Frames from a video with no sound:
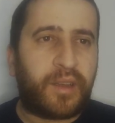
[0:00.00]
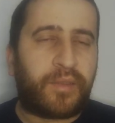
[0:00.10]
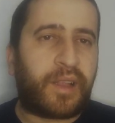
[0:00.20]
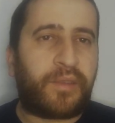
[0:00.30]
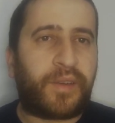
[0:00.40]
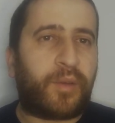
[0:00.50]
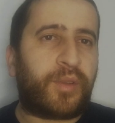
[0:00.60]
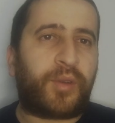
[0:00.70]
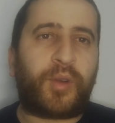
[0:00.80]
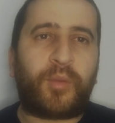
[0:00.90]
Enfin, à la fin, on
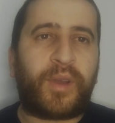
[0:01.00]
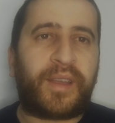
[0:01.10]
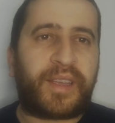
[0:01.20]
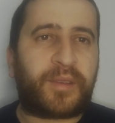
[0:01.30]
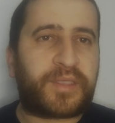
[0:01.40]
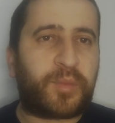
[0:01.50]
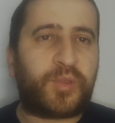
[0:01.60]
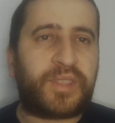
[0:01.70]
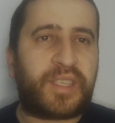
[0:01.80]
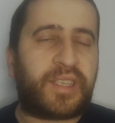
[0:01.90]
est encore loin. 47 hein,
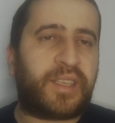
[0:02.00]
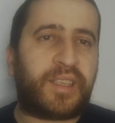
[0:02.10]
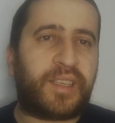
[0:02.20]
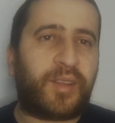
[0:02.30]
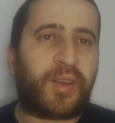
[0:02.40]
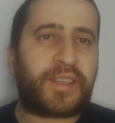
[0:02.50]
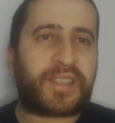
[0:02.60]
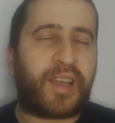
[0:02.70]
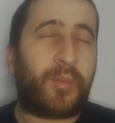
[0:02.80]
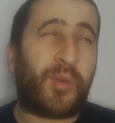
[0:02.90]
boutiques, il en
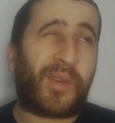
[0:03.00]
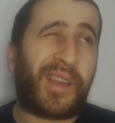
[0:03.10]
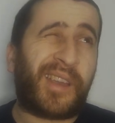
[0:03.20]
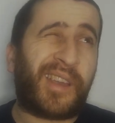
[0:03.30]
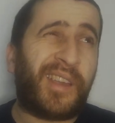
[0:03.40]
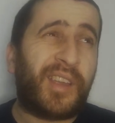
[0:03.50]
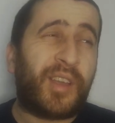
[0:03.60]
restera à peu près